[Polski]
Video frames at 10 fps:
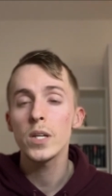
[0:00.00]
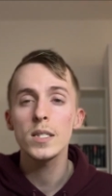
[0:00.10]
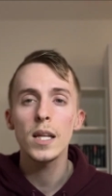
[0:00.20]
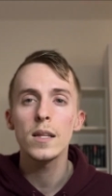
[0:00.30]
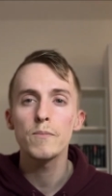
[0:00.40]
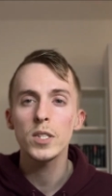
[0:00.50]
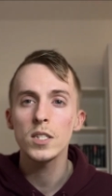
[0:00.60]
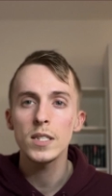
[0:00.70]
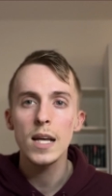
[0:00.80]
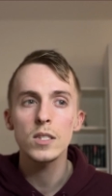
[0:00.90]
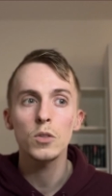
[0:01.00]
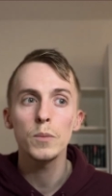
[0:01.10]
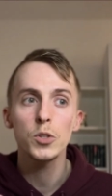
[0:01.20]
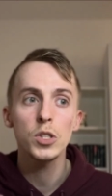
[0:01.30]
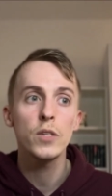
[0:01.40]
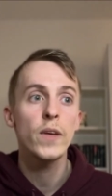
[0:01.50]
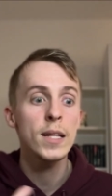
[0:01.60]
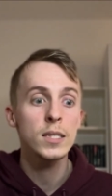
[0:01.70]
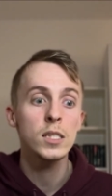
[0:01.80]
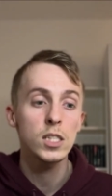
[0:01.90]
przez ten, przez ten czas oni przeżyli
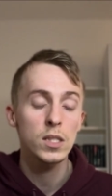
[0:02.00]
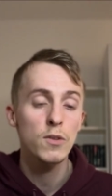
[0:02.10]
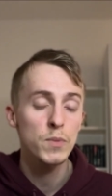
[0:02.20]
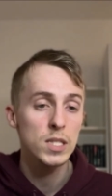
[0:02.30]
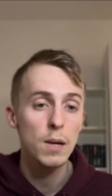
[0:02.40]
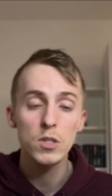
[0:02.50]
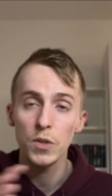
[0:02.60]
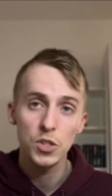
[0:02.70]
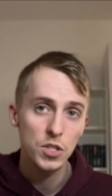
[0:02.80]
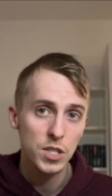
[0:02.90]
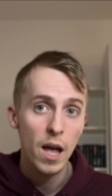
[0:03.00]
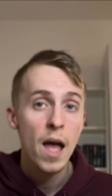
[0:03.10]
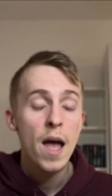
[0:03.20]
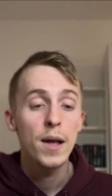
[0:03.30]
więcej niż nawet przez całe swoje życie.